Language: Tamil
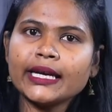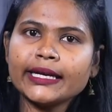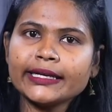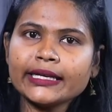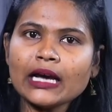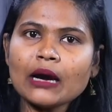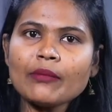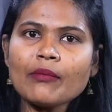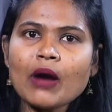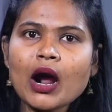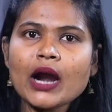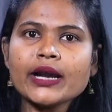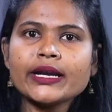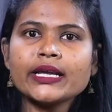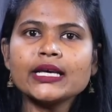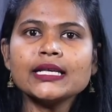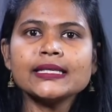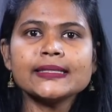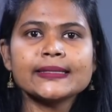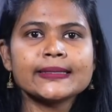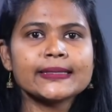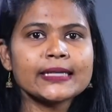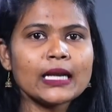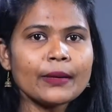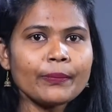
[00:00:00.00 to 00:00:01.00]
எட்டாம் ஆண்டு
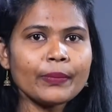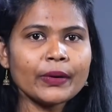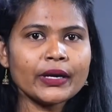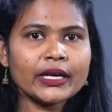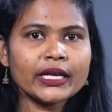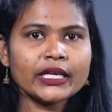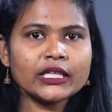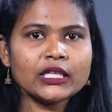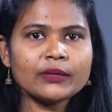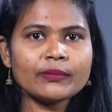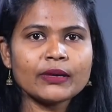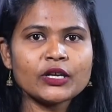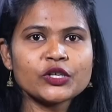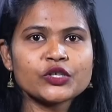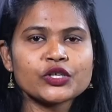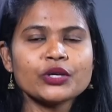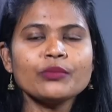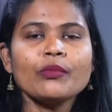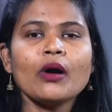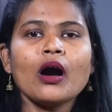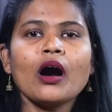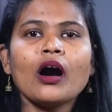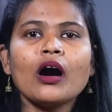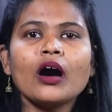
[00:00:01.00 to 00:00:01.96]
சிறப்பு நீதிமன்றம்